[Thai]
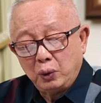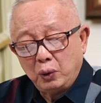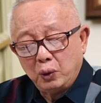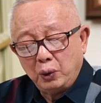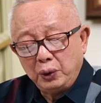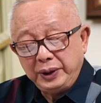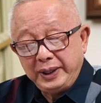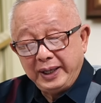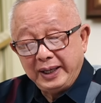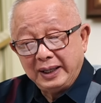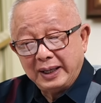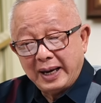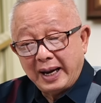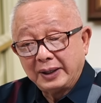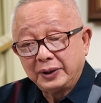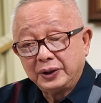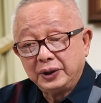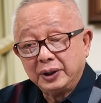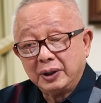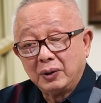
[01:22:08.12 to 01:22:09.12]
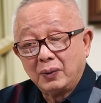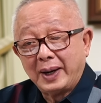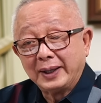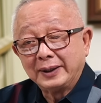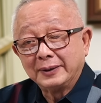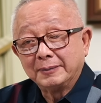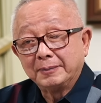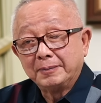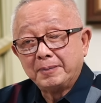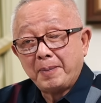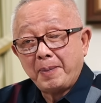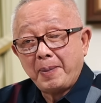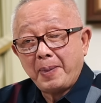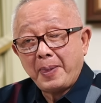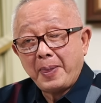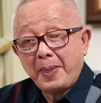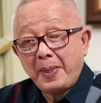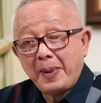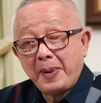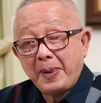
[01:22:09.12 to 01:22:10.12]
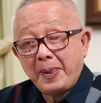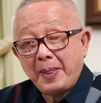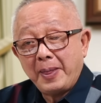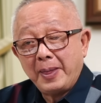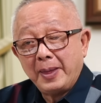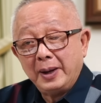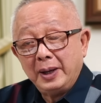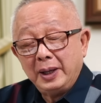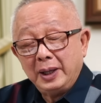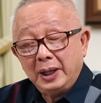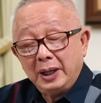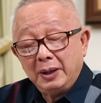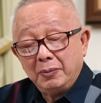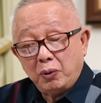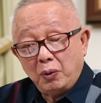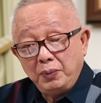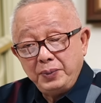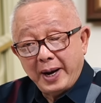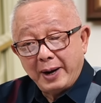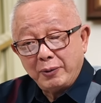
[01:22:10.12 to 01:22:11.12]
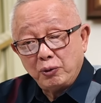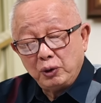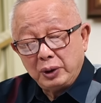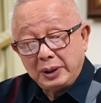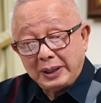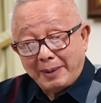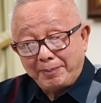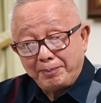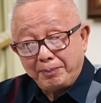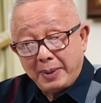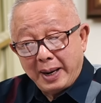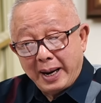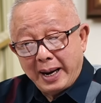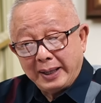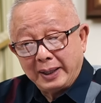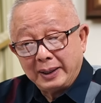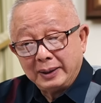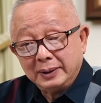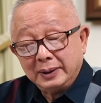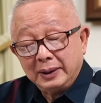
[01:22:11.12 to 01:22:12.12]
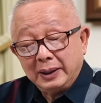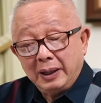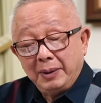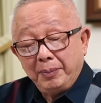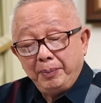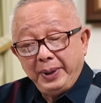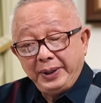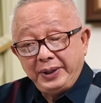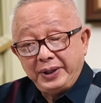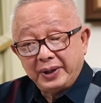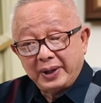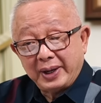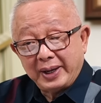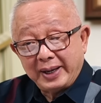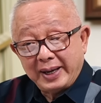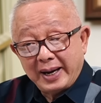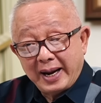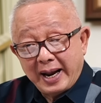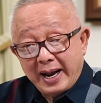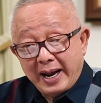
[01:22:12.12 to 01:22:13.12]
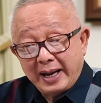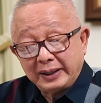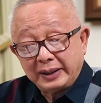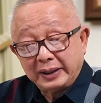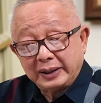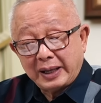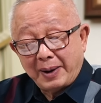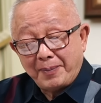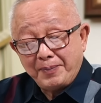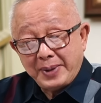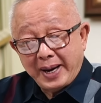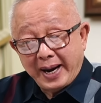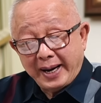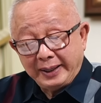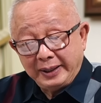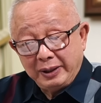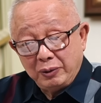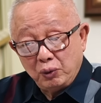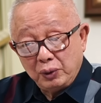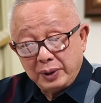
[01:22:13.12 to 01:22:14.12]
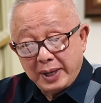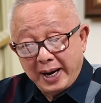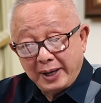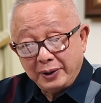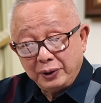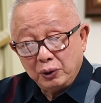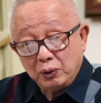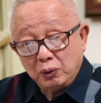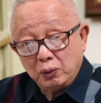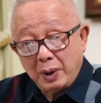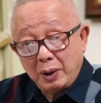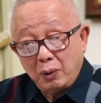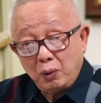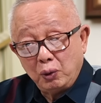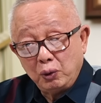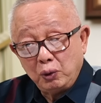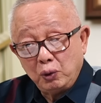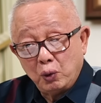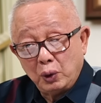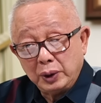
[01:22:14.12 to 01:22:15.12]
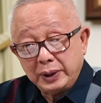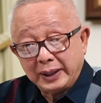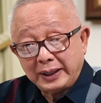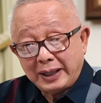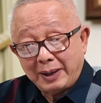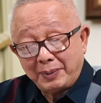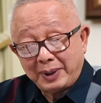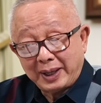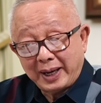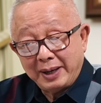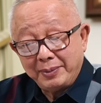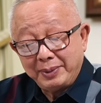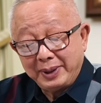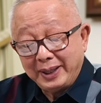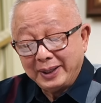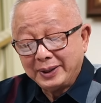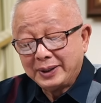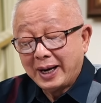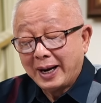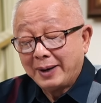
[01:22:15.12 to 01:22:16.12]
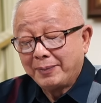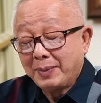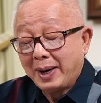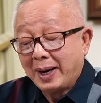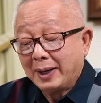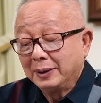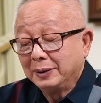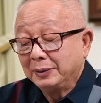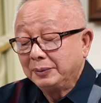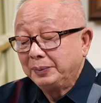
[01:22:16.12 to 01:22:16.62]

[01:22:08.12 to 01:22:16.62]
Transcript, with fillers: คุณยิ่งลักษณ์ ชินวัตรผมอยากคุณกลับมาพิจารณาตำแหน่งที่คุณนั่งอยู่ว่าคุณควรจะทำอะไรให้ประเทศชาติบ้าง